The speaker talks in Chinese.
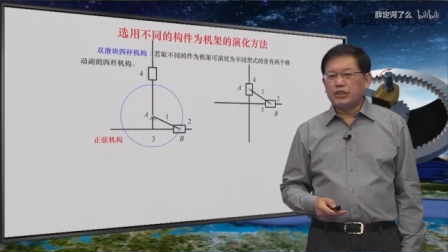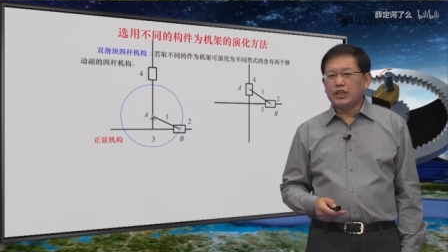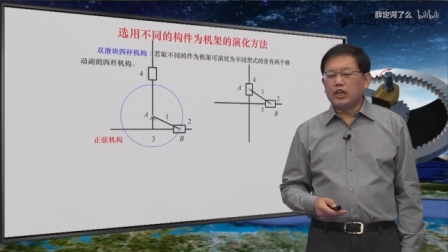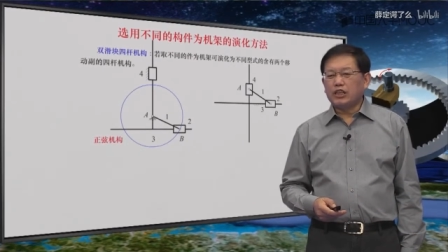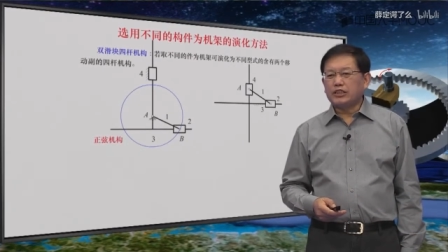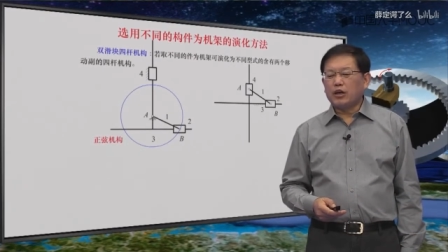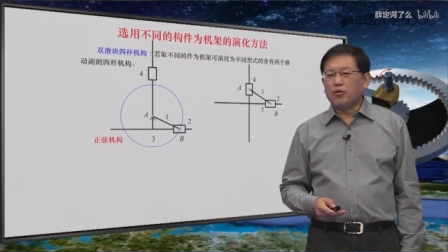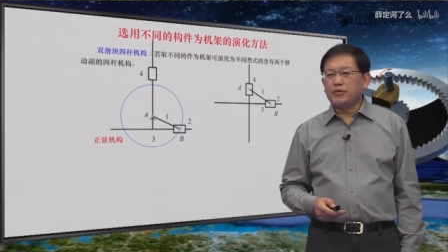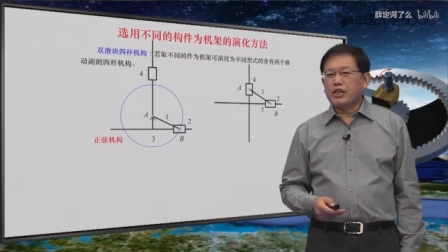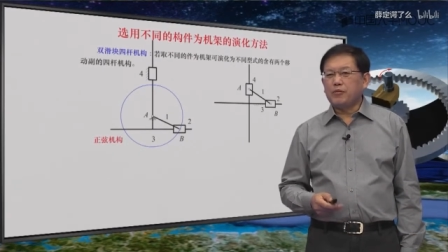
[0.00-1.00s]
这个在
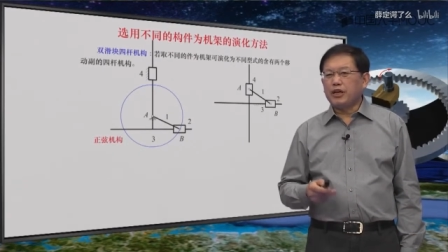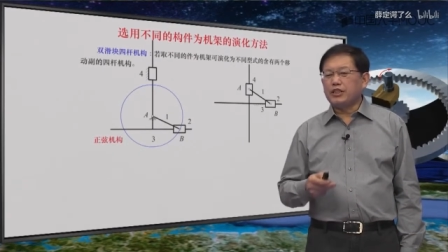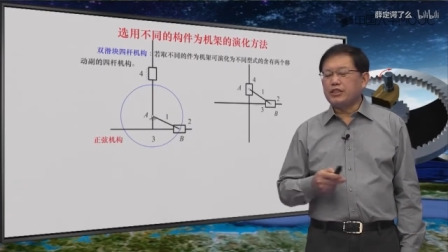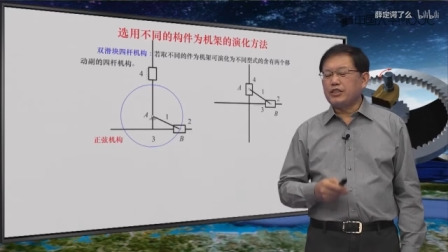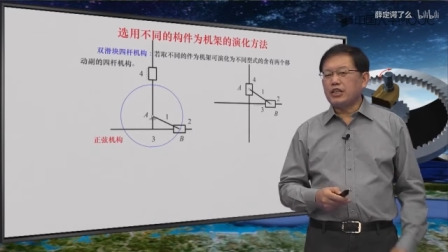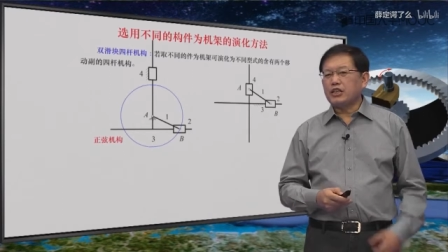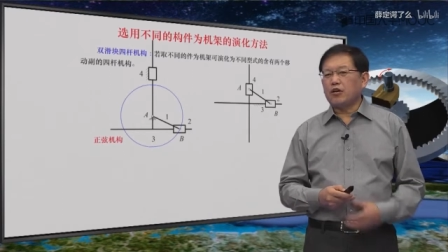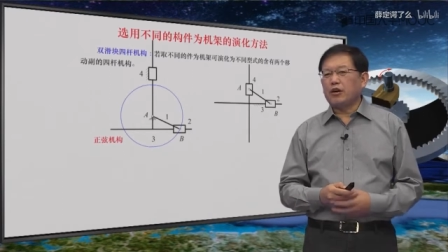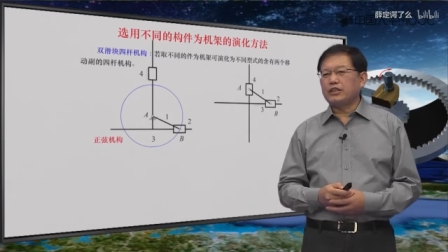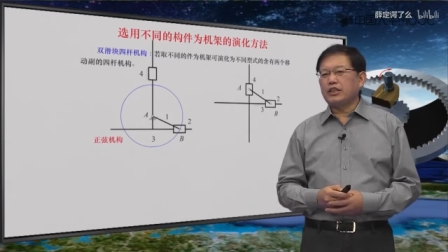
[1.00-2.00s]
我们前面已经介绍过。